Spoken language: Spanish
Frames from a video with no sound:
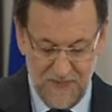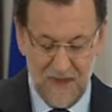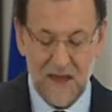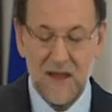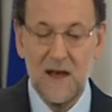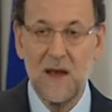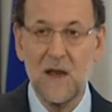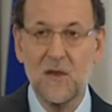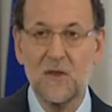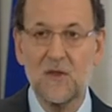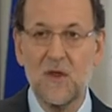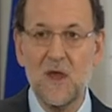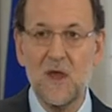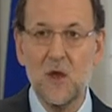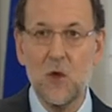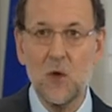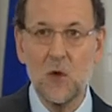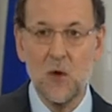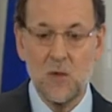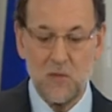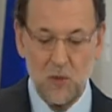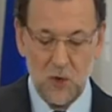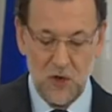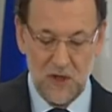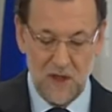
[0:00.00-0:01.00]
y las cinco
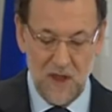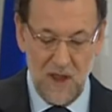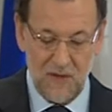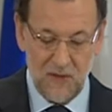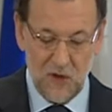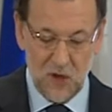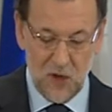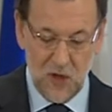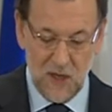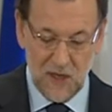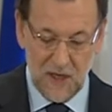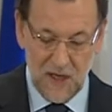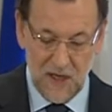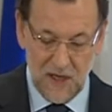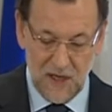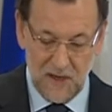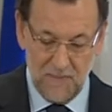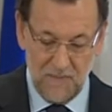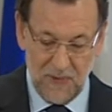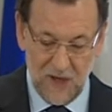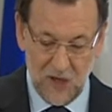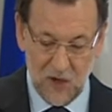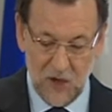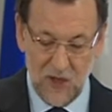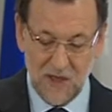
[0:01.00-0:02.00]
comunidades aquí
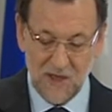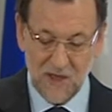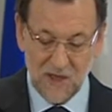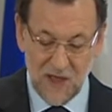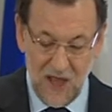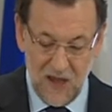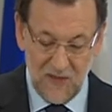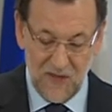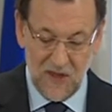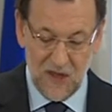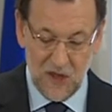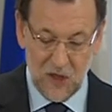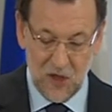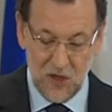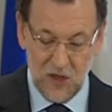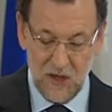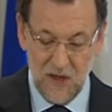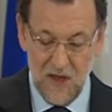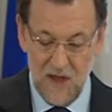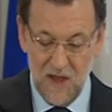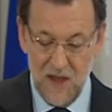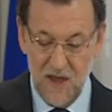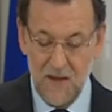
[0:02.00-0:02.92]
representadas